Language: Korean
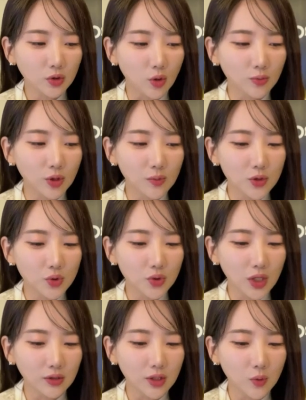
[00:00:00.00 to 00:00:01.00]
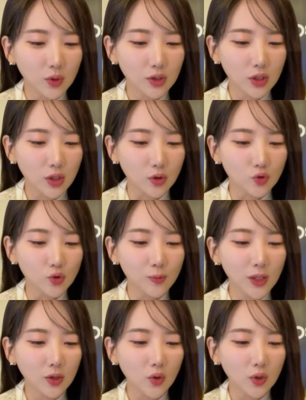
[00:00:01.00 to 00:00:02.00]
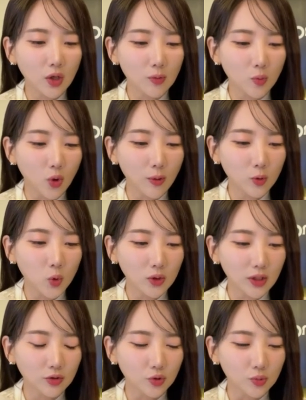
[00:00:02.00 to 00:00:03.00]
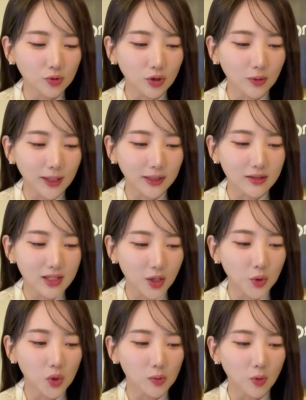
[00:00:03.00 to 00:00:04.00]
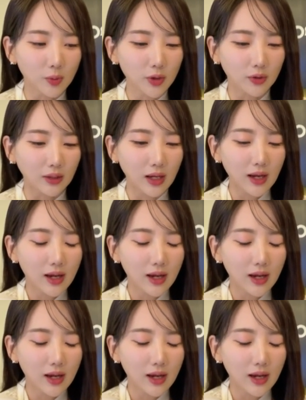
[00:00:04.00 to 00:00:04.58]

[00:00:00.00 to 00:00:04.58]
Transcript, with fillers: 더불어민주당 의원이 국민건강보험공단으로부터 받은 자료를 보면